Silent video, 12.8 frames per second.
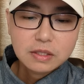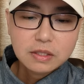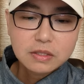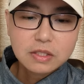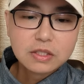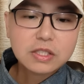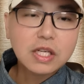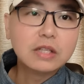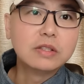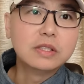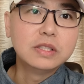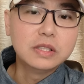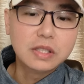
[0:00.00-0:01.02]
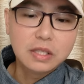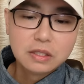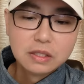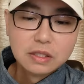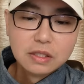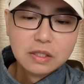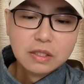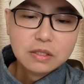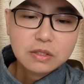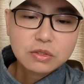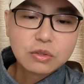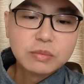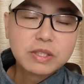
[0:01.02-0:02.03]
啊，这是战略意义啊。
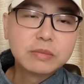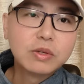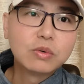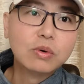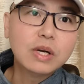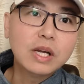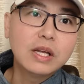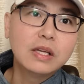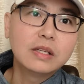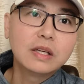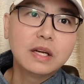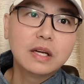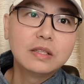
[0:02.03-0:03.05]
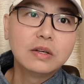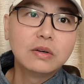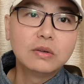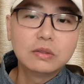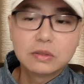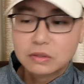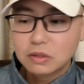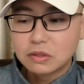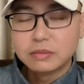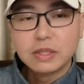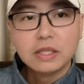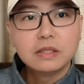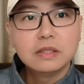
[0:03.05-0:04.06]
那说明什么？果敢啊，要要什
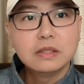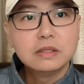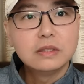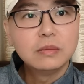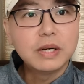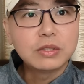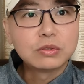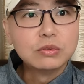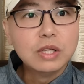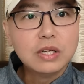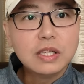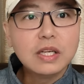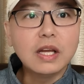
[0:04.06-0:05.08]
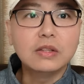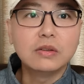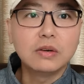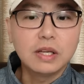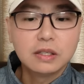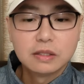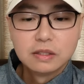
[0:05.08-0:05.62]
么？要把中央给赶走了。